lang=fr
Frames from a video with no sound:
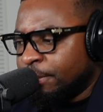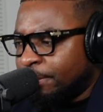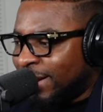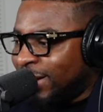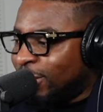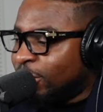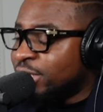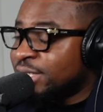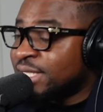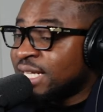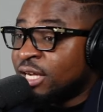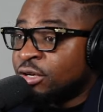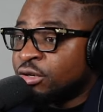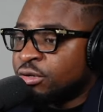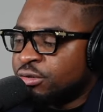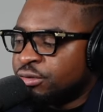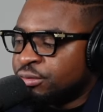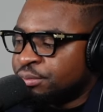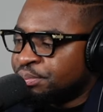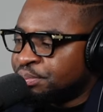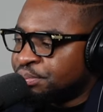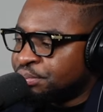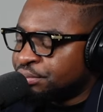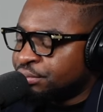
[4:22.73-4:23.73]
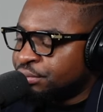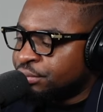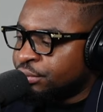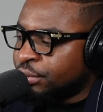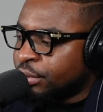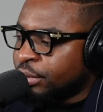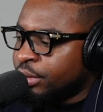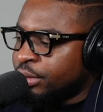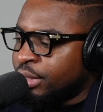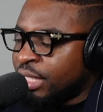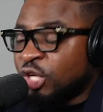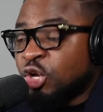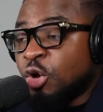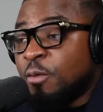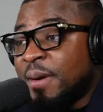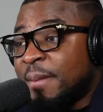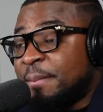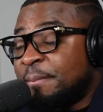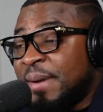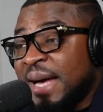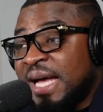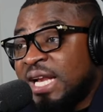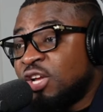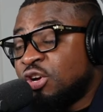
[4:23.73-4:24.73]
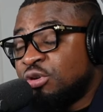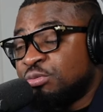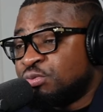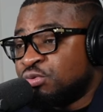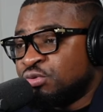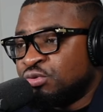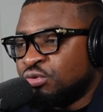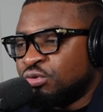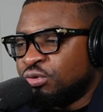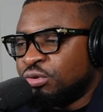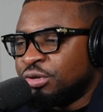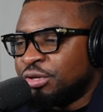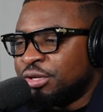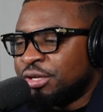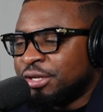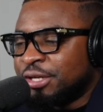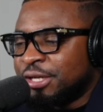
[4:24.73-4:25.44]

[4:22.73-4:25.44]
Parole ça yo. N'a pas parler pour